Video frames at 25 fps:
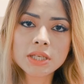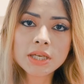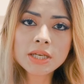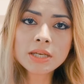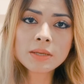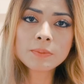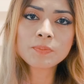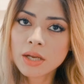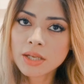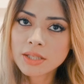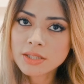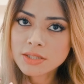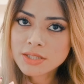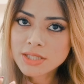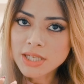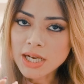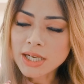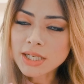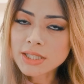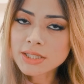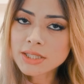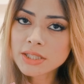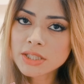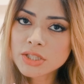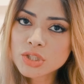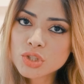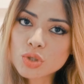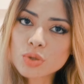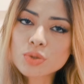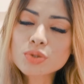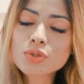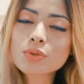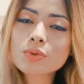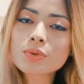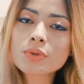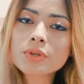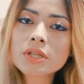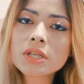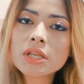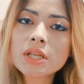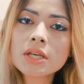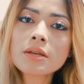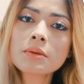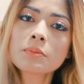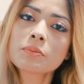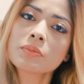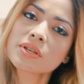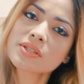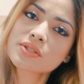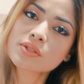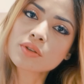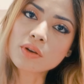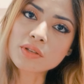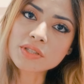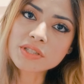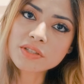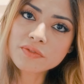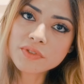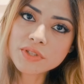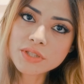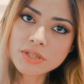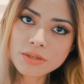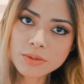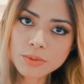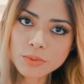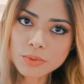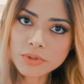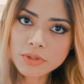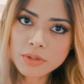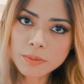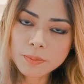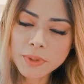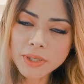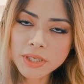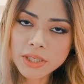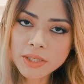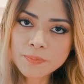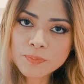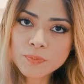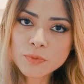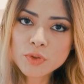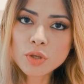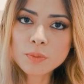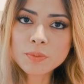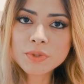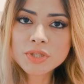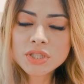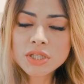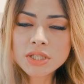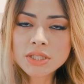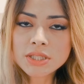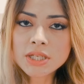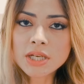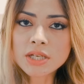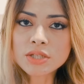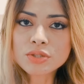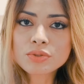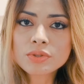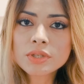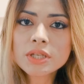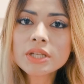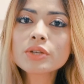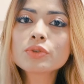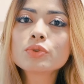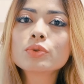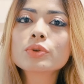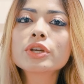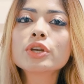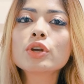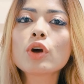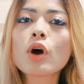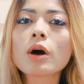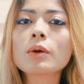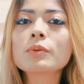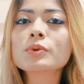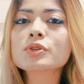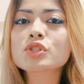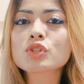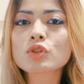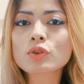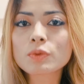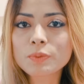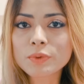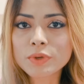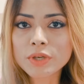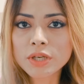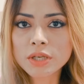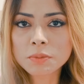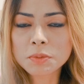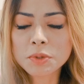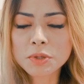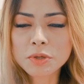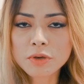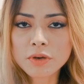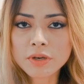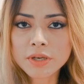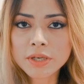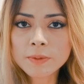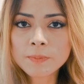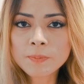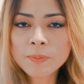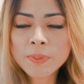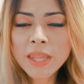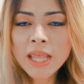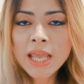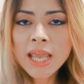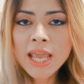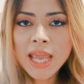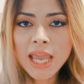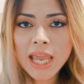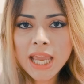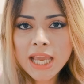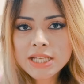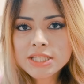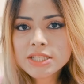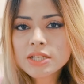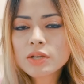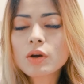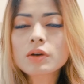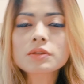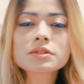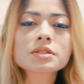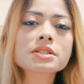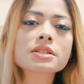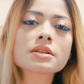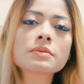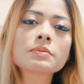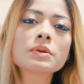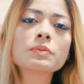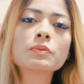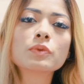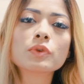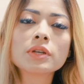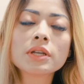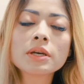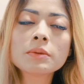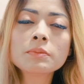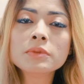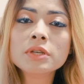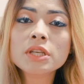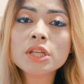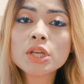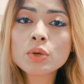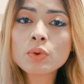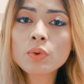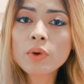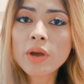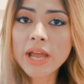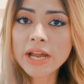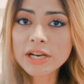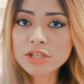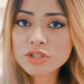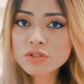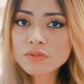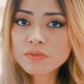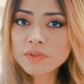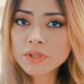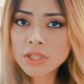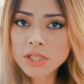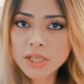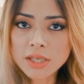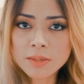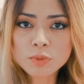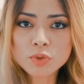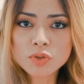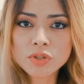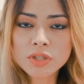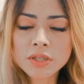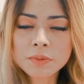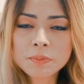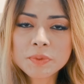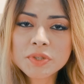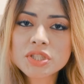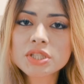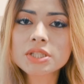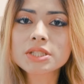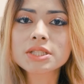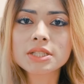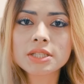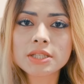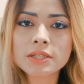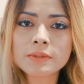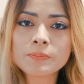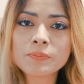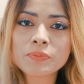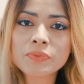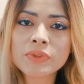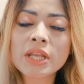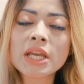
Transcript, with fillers: দিয়ে চাকাটাকে ছোট করে নিয়ে ব্রেস্ট কনজারভেশন করতে পারি তবে সেটা আসলে রুগীর অবস্থার উপর নির্ভর করে এই যে কথাটা আমি বললাম নিউ অ্যাডজুভেন কেমোথেরাপি সেটা কি